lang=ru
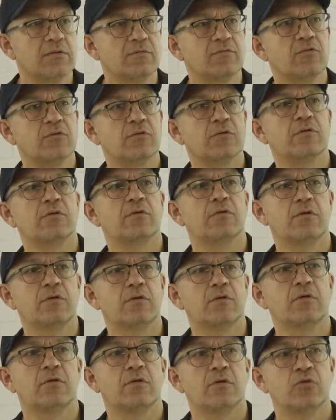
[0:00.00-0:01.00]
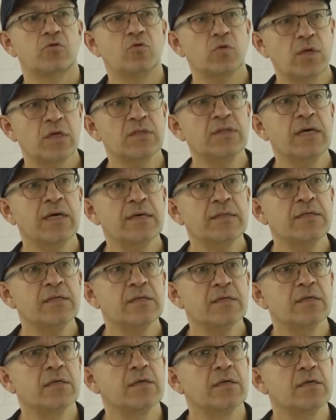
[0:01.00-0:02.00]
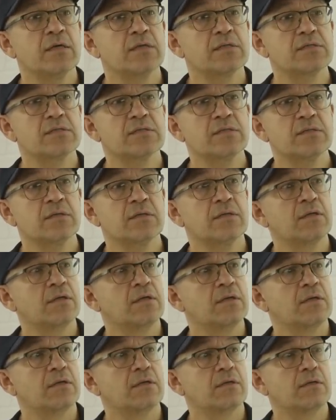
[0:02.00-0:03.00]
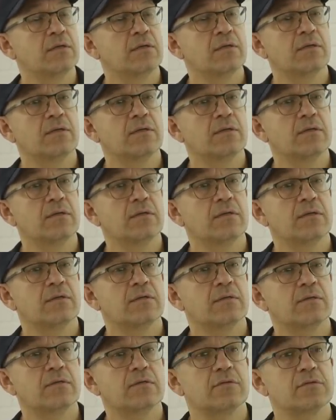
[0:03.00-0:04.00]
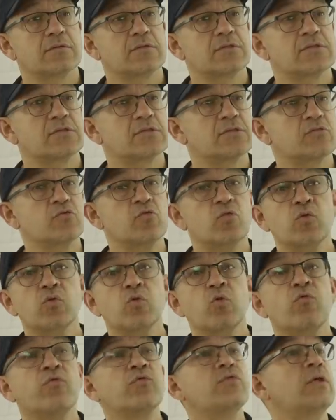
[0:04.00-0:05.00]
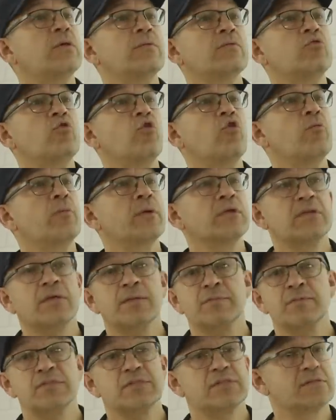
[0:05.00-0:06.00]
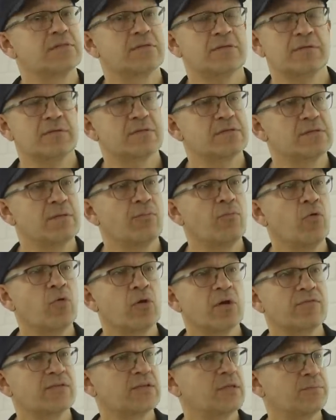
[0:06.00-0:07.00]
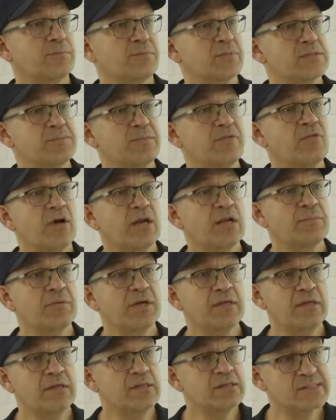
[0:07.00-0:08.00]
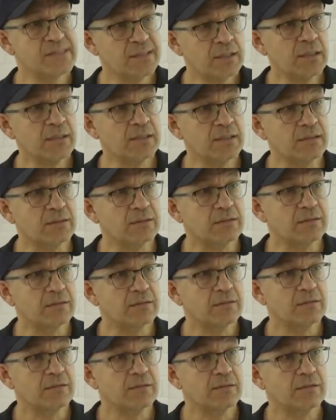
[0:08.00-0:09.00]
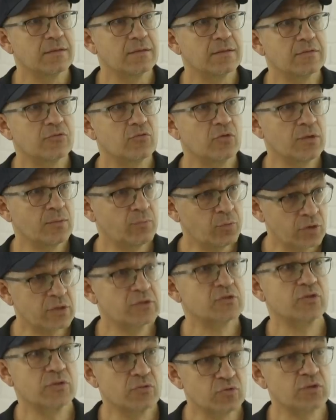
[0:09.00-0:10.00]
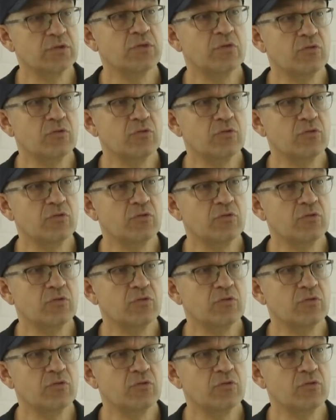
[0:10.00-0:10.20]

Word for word: Вот. Но когда они с, э, с углов дома, там, с э, заборов там, позбивали мои инициалы, то я понял, что это уже